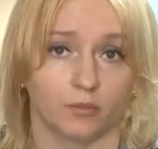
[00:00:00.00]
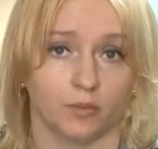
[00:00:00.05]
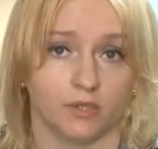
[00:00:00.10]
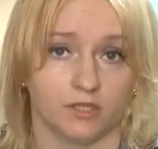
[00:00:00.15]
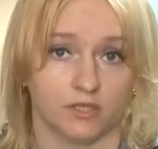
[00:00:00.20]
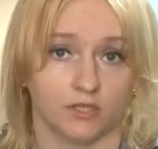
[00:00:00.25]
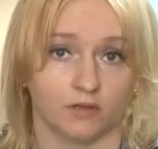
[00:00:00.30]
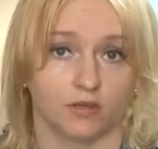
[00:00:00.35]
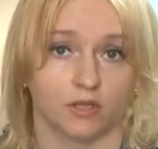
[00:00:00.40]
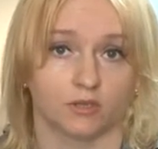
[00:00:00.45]

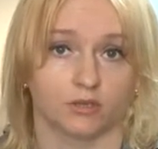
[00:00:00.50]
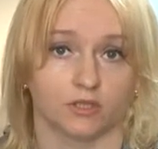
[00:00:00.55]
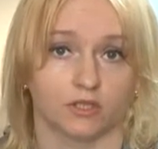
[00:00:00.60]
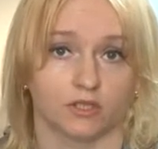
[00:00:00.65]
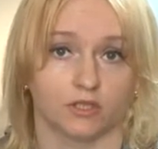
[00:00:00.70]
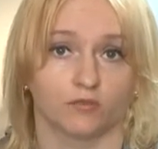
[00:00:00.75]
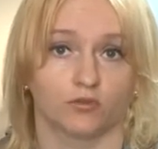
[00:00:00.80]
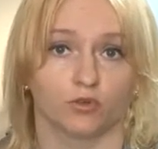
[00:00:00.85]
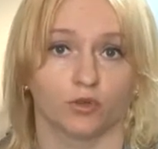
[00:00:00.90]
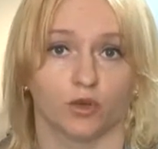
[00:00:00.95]
представляют
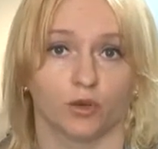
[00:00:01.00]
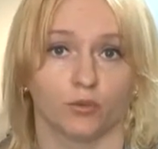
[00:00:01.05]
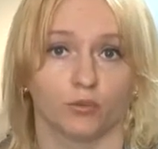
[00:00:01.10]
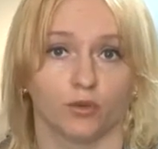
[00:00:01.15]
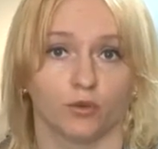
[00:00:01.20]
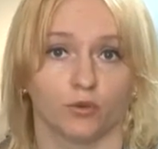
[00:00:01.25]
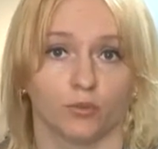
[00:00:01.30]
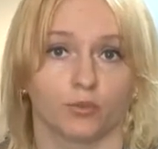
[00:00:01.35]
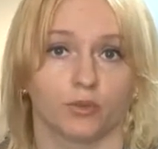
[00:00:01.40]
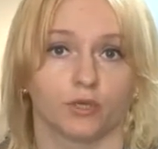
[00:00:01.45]
основной
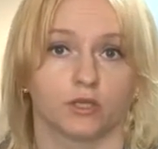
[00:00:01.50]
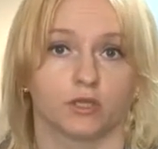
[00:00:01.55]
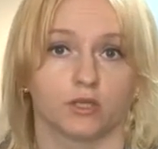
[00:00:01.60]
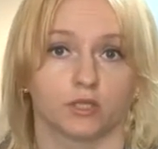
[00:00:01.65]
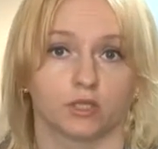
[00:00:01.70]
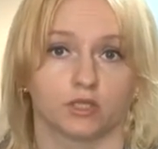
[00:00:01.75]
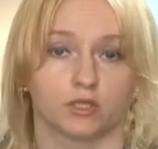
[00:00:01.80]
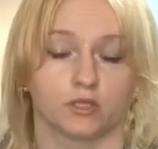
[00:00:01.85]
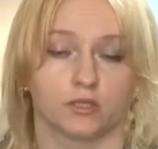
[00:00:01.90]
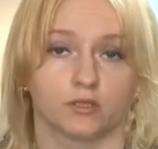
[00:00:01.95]
объем
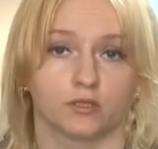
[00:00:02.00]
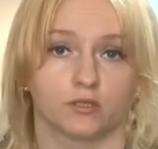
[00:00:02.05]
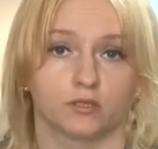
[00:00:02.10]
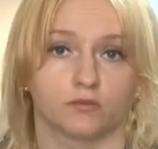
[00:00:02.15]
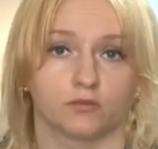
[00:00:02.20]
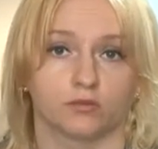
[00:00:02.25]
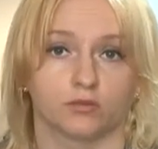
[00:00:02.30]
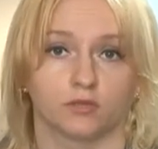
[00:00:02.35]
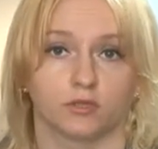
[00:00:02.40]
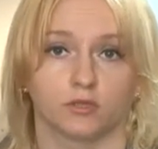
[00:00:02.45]
предложений
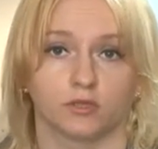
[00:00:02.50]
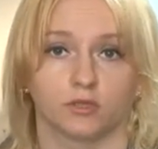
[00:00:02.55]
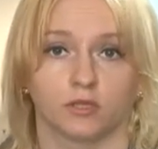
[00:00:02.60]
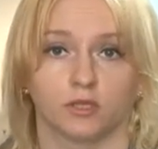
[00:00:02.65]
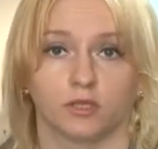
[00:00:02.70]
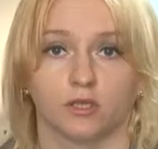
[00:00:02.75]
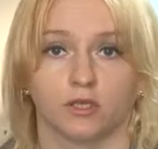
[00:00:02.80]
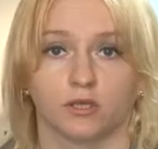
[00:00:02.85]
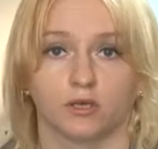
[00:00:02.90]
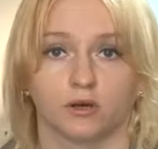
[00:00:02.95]
сегодня,
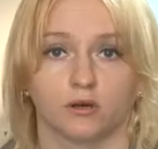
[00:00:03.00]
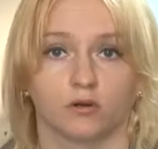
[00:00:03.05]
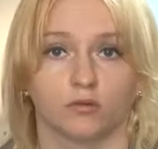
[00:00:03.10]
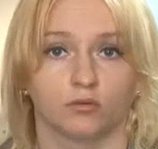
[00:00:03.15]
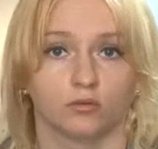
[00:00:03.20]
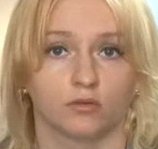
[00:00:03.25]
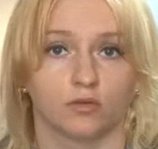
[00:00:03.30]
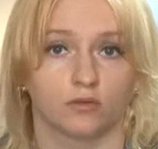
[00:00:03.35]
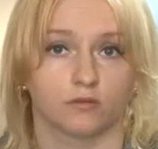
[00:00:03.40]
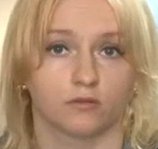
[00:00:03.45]
такие как
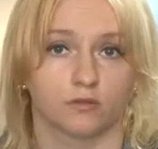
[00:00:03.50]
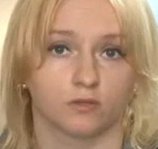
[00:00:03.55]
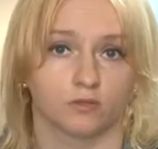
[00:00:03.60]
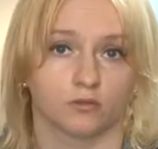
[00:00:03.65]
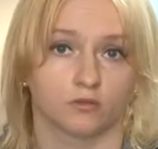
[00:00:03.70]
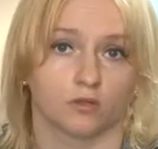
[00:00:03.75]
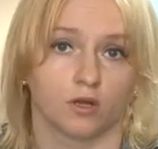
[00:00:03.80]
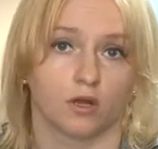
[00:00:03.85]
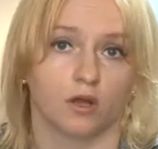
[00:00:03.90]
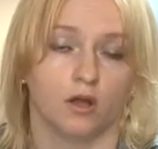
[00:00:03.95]
Кудрово,
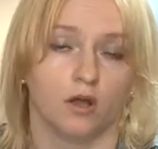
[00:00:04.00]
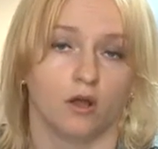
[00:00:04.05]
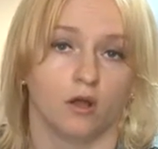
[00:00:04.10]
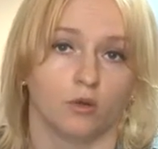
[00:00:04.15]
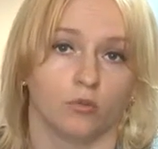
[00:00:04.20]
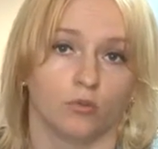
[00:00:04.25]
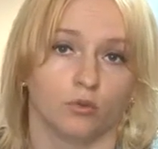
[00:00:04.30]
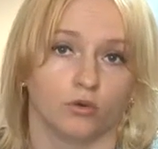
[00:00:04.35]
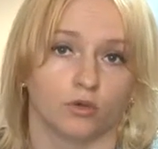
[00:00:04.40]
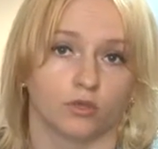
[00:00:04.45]
зона
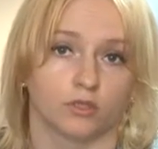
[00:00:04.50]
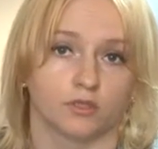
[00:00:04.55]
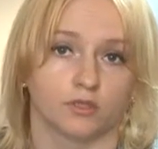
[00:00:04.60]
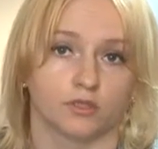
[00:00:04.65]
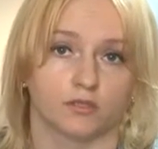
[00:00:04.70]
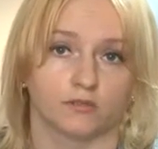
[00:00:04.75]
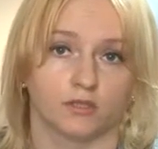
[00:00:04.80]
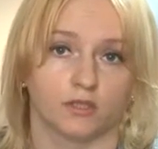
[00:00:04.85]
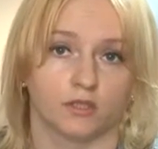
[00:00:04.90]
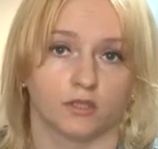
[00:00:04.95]
Мурина,
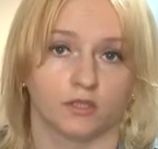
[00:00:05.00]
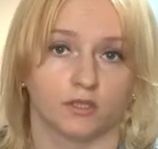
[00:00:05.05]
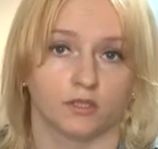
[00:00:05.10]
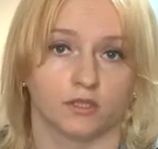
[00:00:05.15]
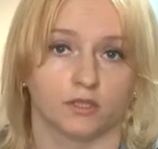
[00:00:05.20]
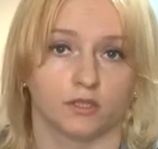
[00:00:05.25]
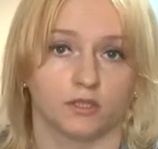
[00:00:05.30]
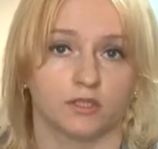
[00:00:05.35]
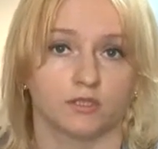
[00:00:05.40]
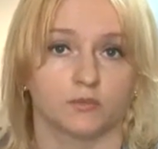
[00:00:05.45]

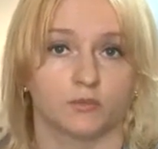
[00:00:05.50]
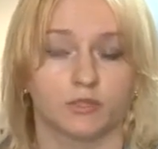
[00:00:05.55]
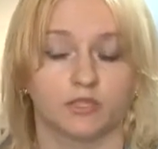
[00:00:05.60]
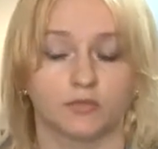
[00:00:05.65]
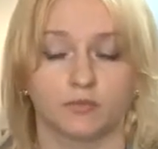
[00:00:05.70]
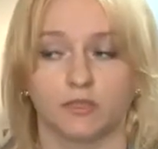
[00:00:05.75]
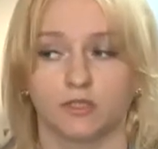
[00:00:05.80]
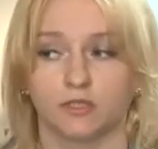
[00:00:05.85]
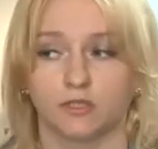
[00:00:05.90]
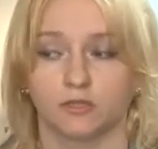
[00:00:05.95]
Девяткина. Есть
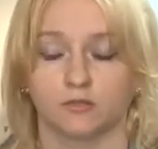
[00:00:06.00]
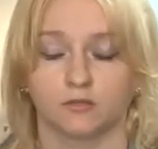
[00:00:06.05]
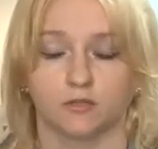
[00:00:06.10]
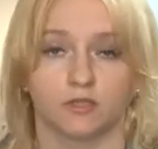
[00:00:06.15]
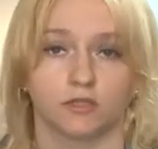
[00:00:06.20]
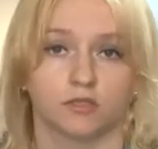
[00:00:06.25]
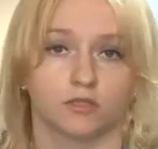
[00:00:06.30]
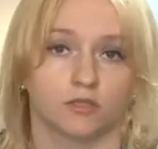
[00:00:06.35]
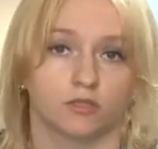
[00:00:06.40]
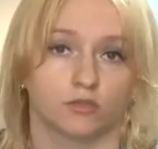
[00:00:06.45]

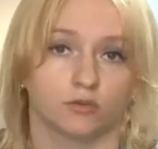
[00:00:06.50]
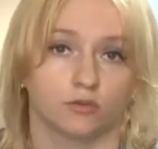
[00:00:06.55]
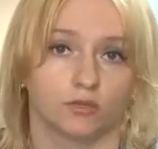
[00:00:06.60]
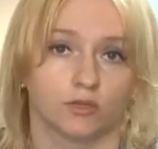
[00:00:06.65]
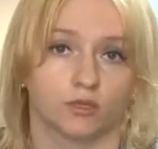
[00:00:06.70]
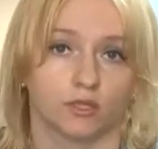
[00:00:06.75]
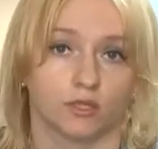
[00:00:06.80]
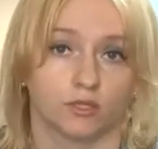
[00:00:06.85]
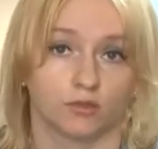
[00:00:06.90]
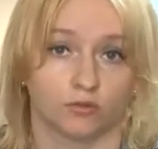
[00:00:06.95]
перспективные
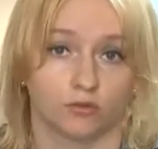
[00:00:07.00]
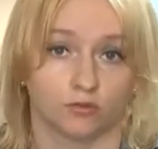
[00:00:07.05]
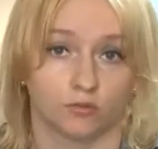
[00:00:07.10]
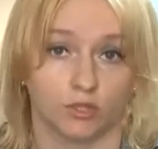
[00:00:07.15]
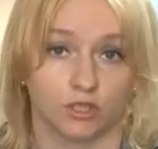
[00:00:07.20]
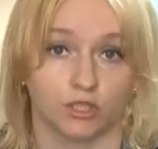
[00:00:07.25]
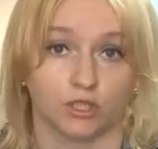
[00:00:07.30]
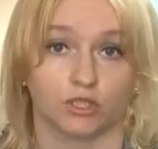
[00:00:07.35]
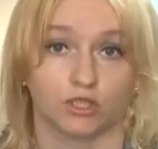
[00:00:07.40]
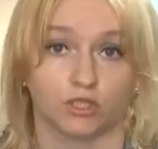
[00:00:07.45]
территории, которые в
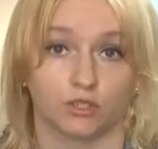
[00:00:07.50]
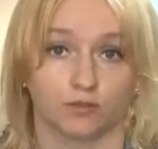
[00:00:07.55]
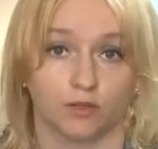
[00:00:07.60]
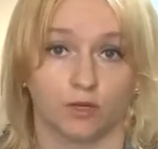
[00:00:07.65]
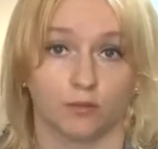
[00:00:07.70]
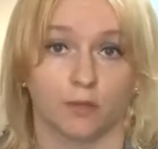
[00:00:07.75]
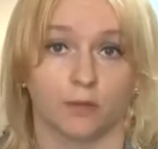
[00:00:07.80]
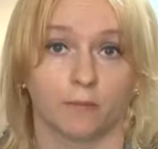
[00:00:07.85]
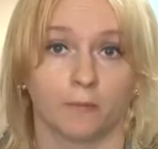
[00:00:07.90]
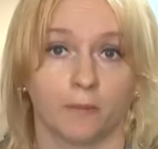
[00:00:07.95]
ближайшее
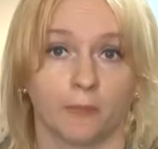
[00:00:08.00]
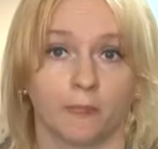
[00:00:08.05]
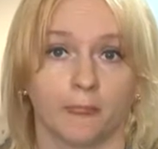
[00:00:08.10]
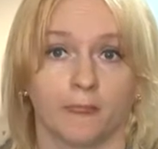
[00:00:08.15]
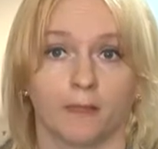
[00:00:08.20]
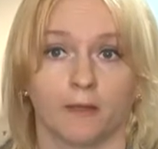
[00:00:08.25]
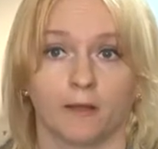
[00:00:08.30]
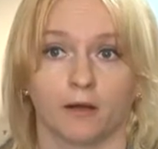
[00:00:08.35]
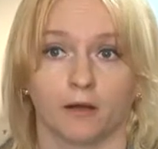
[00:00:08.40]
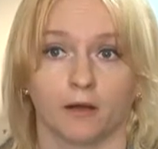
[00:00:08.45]
время
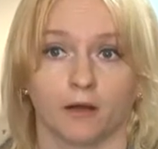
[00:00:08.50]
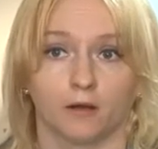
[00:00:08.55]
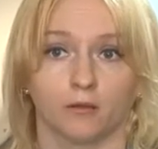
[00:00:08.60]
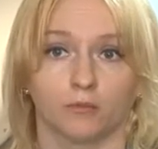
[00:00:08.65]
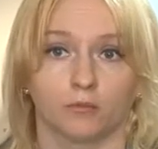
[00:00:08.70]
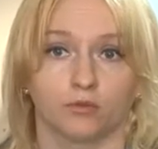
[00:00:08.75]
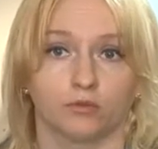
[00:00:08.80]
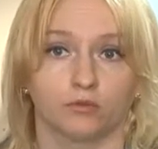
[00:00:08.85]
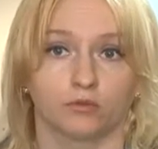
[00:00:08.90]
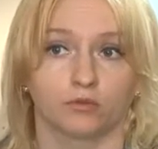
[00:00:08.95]
а,
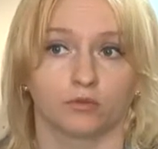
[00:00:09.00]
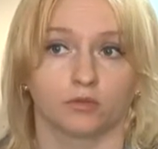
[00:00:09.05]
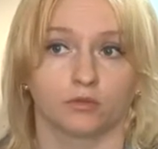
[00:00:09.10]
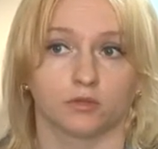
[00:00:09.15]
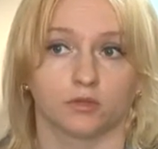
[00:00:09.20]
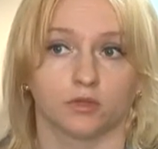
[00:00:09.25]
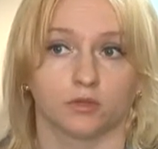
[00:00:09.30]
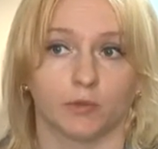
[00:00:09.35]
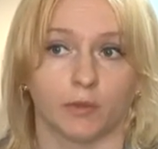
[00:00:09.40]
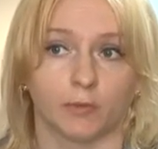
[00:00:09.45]
будут
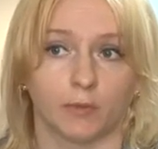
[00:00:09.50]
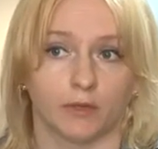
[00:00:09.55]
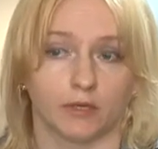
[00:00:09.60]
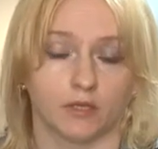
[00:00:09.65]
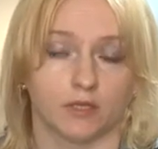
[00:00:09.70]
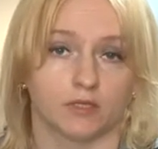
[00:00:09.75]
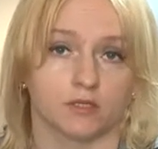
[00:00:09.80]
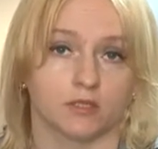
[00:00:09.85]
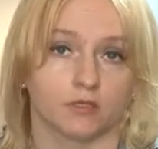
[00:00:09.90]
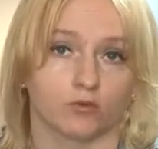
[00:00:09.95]
э,
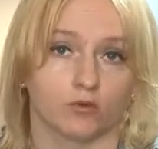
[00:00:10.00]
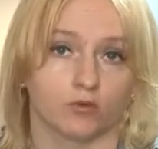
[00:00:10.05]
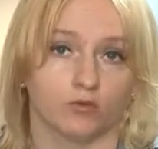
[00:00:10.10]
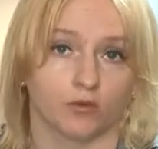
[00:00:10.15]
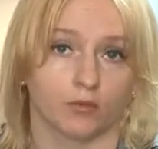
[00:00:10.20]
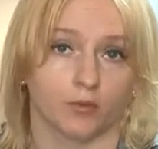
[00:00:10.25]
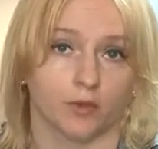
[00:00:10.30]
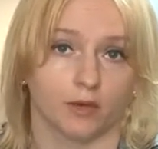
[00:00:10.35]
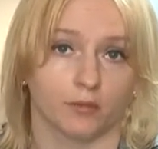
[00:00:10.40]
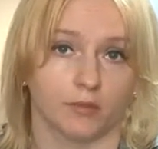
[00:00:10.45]
пополняться
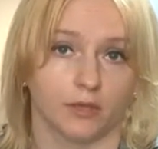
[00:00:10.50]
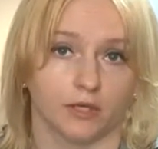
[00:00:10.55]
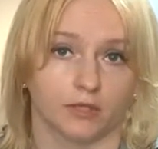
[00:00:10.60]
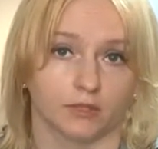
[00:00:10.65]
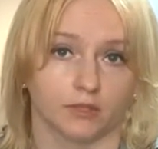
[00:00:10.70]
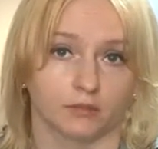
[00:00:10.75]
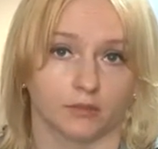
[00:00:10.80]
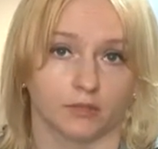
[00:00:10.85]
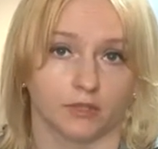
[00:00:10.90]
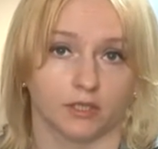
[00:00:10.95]
новыми
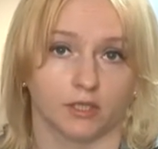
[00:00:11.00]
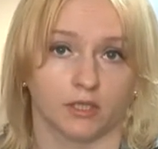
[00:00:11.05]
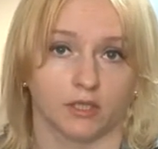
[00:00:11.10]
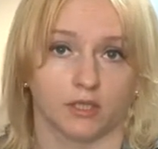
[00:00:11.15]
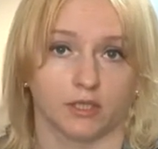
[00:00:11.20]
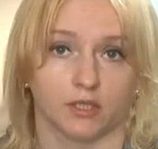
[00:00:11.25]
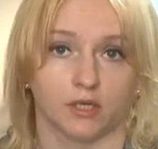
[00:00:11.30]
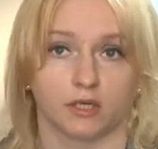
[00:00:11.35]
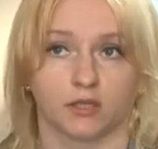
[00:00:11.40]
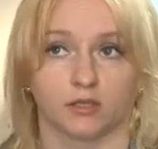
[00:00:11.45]
объектами,
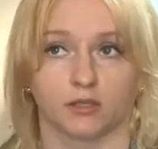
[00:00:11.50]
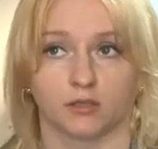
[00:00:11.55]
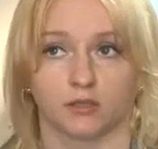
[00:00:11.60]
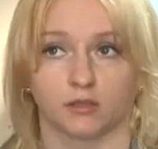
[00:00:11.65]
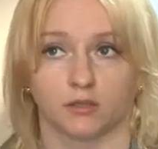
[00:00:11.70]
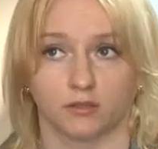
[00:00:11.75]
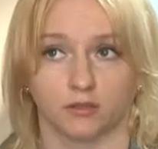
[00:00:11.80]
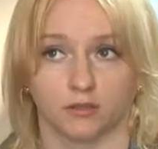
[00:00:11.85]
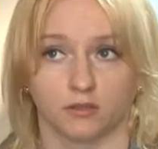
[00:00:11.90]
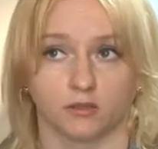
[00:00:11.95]
такие как
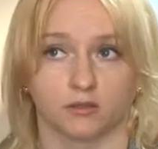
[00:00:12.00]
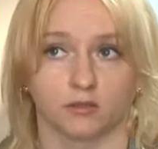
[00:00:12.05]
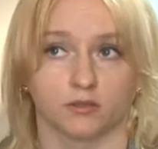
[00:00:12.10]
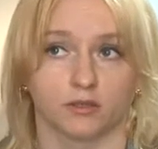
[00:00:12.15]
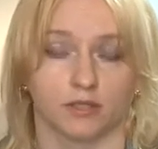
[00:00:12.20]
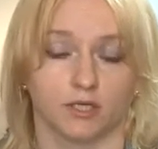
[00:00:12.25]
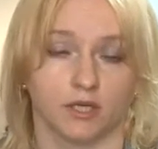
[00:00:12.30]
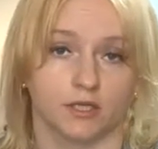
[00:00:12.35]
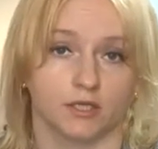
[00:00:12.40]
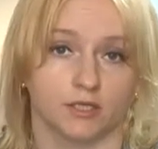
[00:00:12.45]

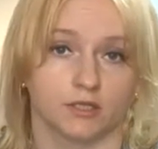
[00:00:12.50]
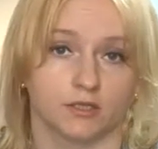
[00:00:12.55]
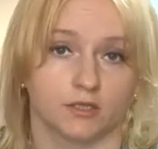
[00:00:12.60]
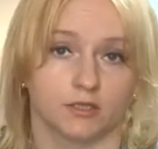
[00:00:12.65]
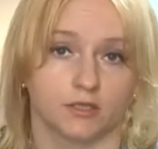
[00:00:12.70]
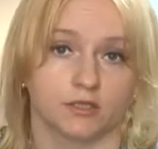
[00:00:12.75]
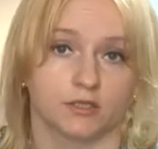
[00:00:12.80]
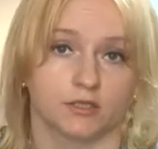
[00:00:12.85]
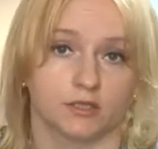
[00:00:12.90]
э, Янина,